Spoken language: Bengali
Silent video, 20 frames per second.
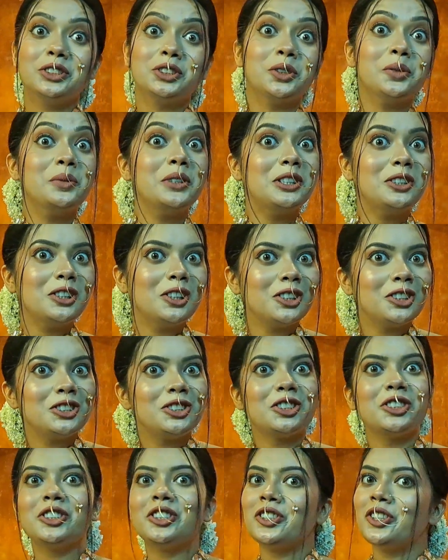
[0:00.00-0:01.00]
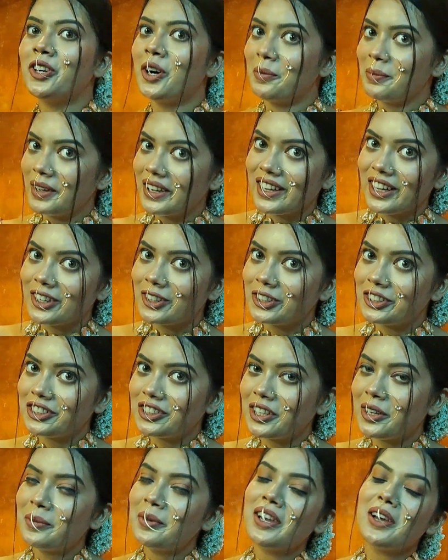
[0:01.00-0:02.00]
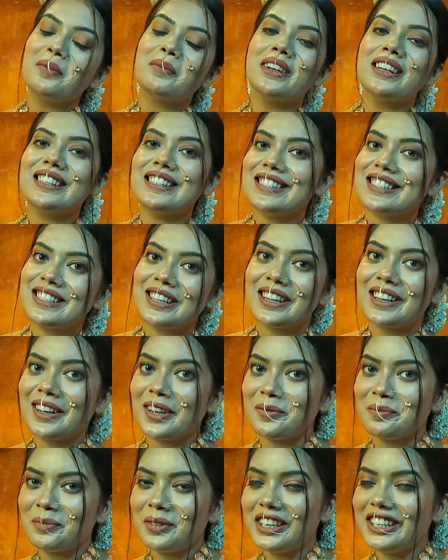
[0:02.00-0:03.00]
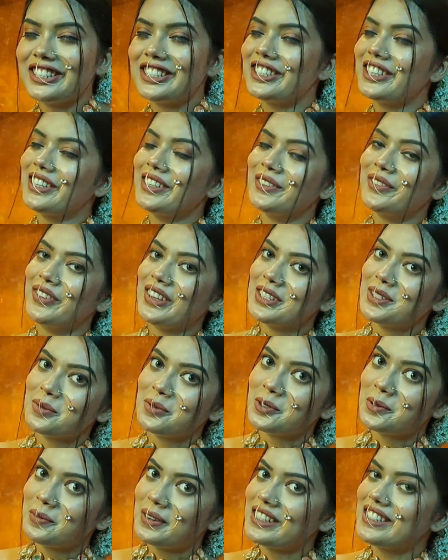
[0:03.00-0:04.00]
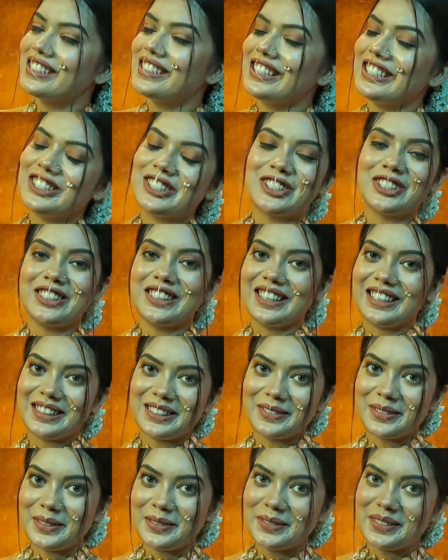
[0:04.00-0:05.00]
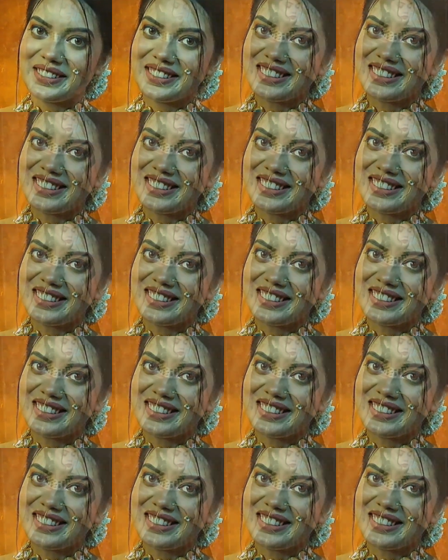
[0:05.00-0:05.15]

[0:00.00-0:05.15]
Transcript: ছবিগুলোর জন্য অপেক্ষা করতে হবে আমার ইনস্টাগ্রাম পেজ আর ফেসবুক পেজে নিশ্চয়ই দেখতে পাবে